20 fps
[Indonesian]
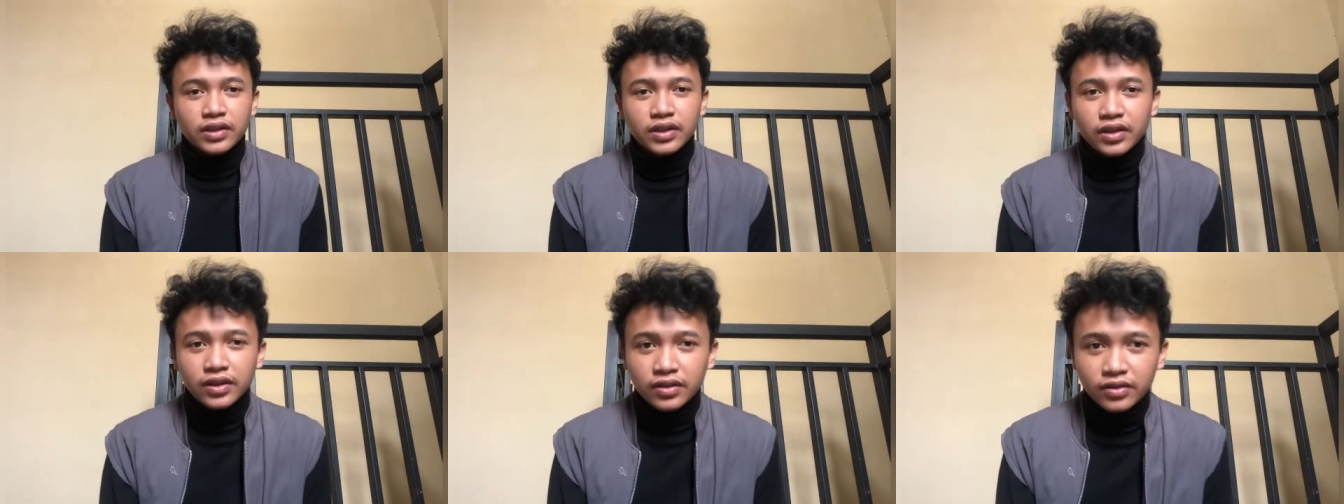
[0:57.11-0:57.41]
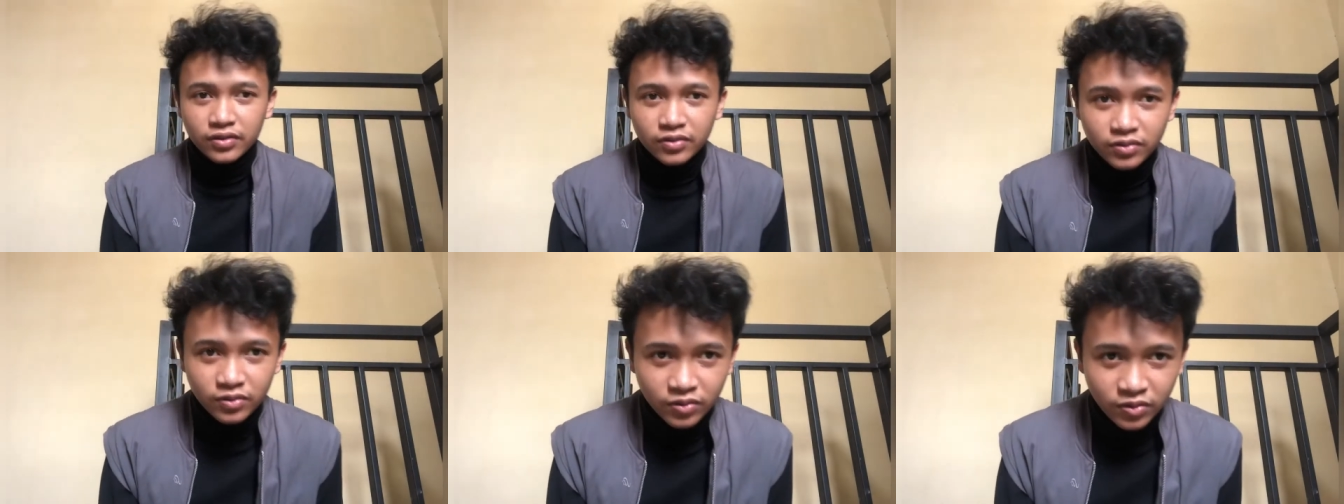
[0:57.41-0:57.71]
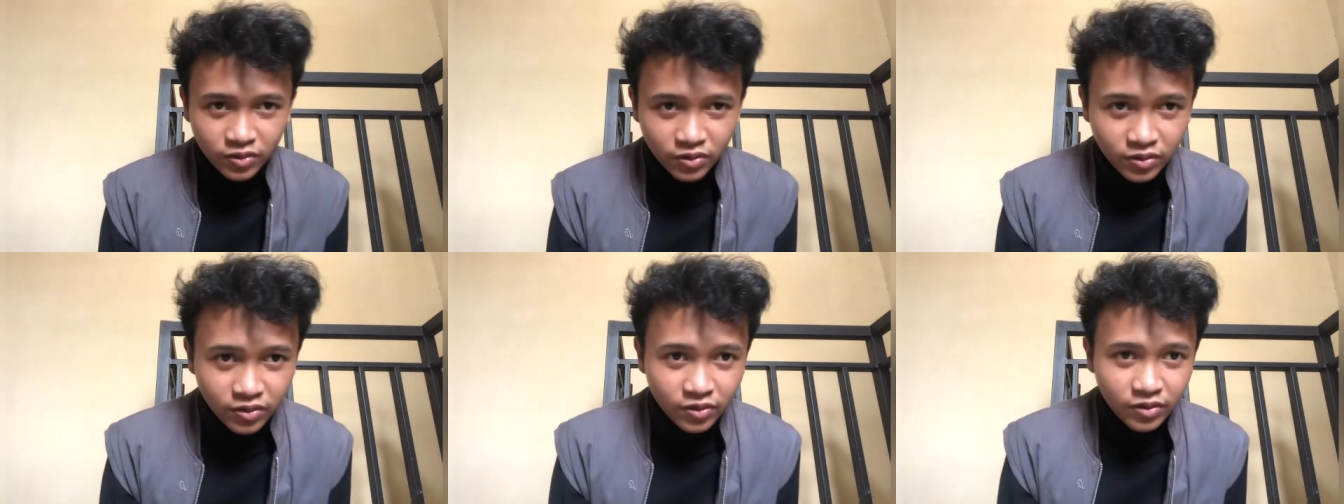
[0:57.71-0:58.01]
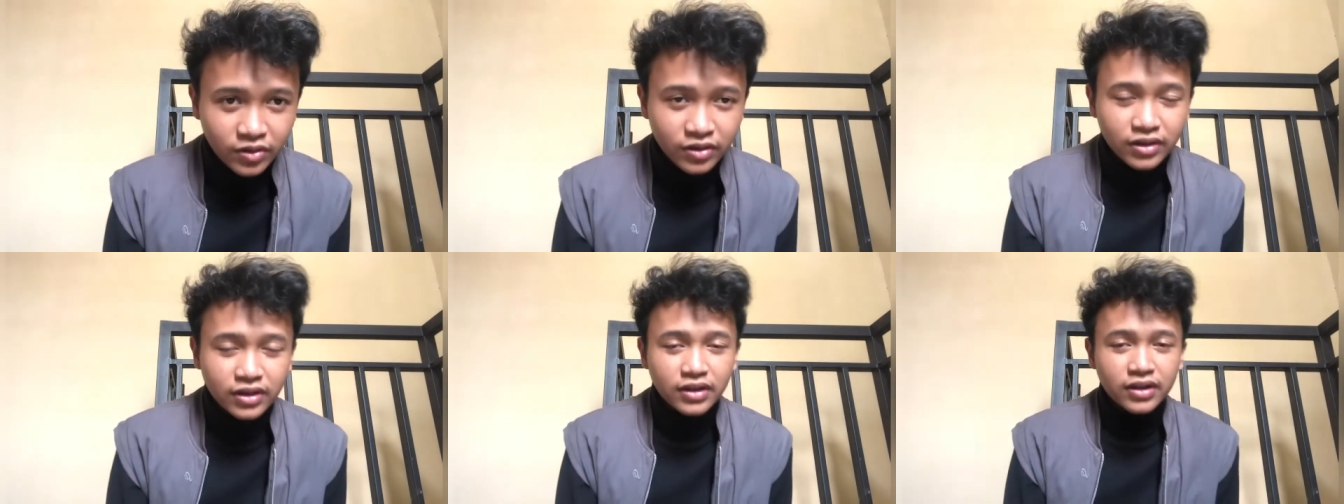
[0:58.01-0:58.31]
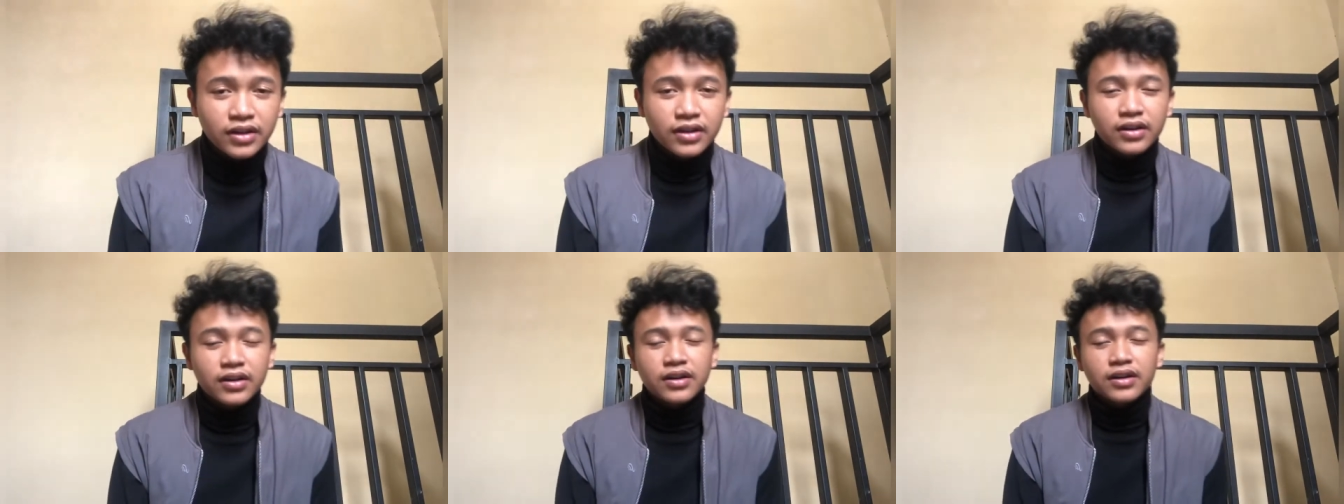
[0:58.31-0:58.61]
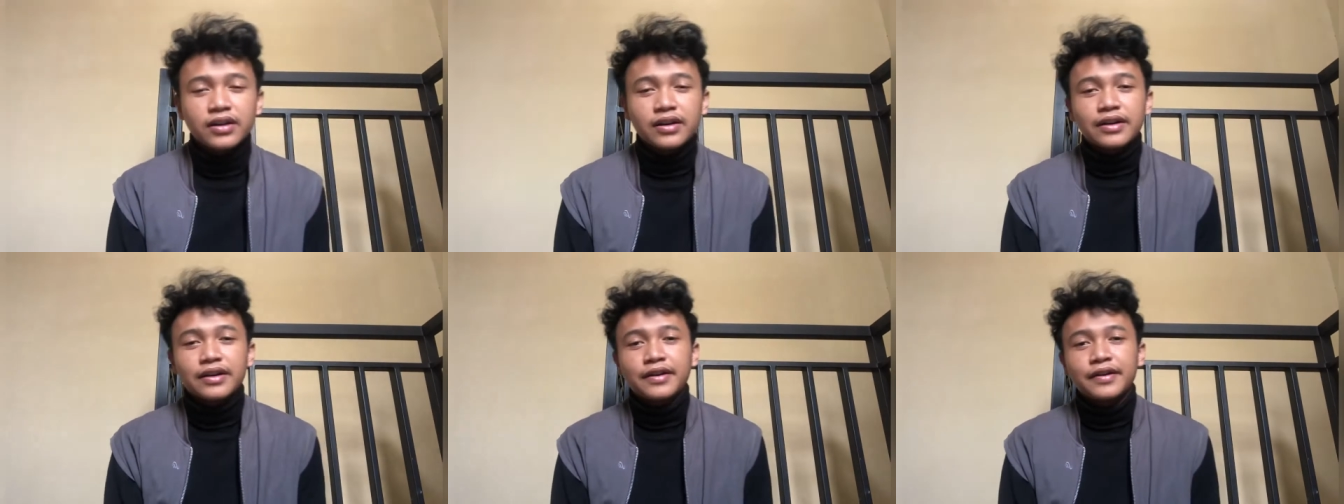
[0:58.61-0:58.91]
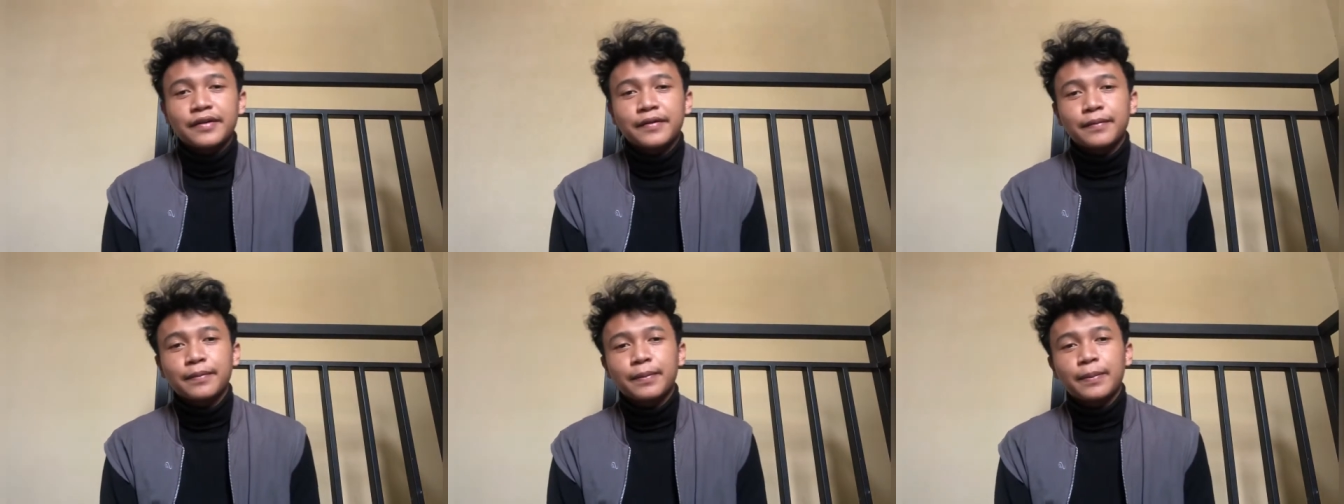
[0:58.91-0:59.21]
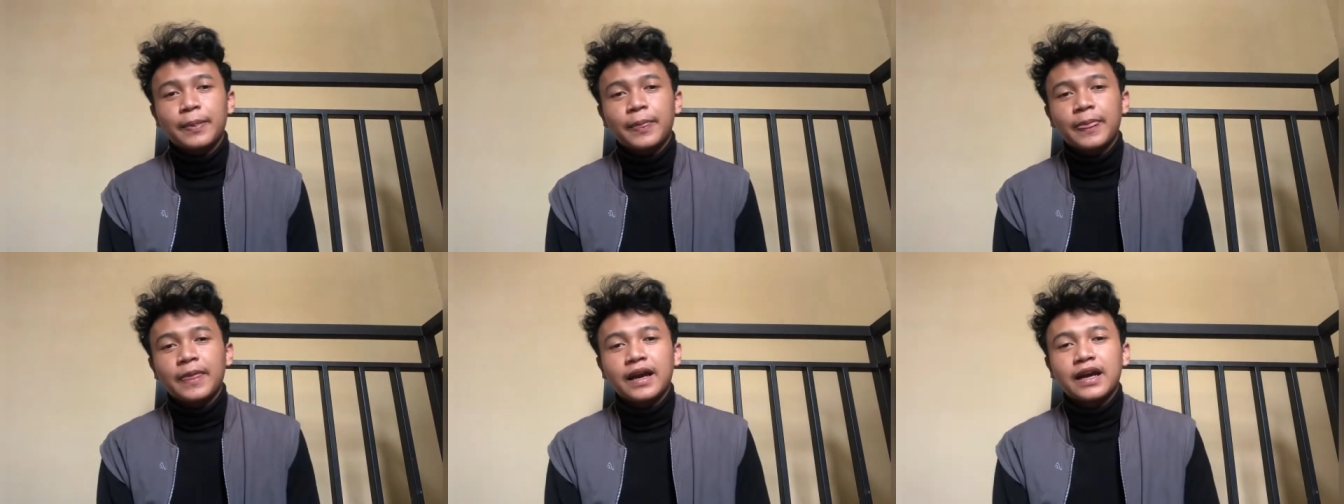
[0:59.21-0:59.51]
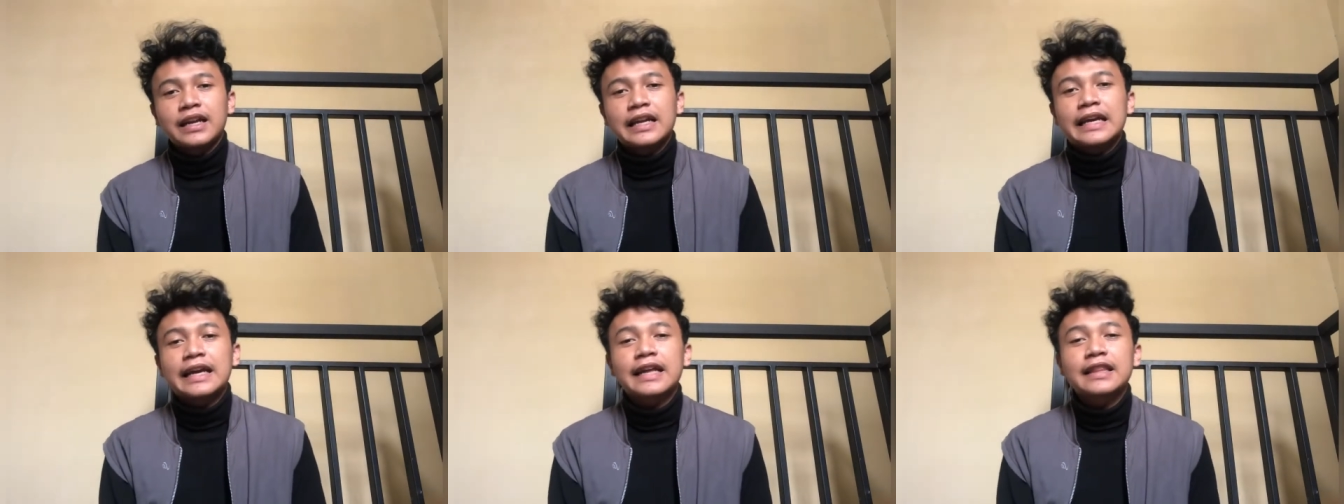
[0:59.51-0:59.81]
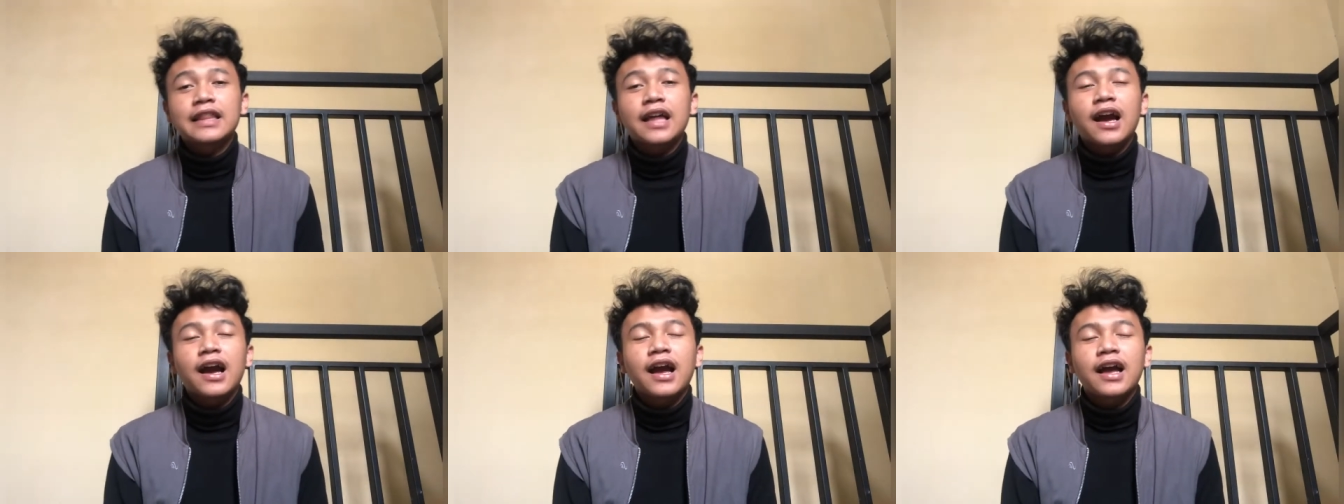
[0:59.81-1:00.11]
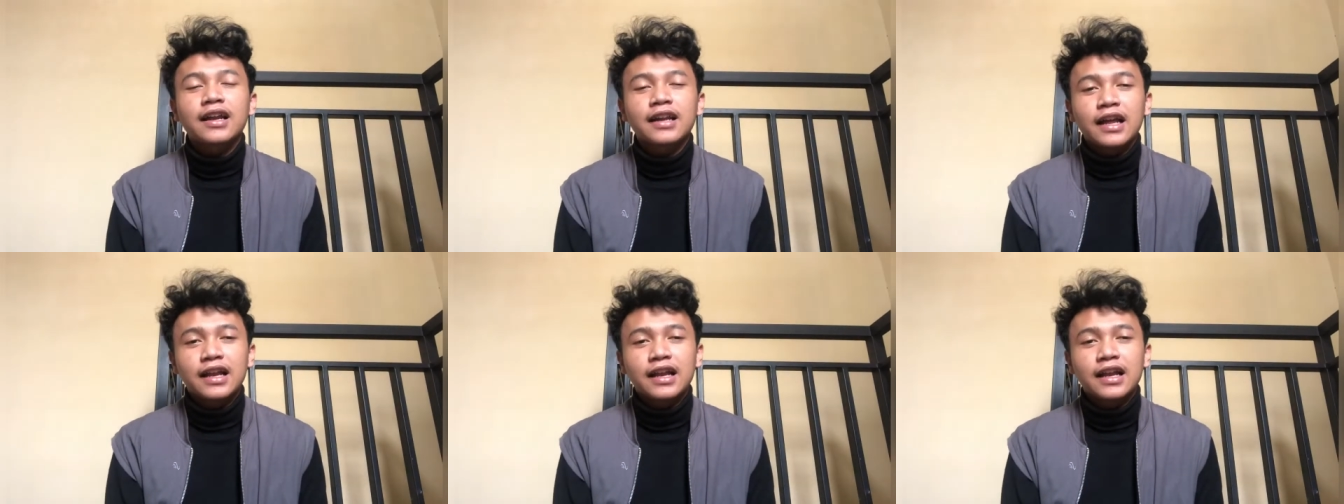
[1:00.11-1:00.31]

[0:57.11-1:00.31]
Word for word: itu uh, yang dikatakan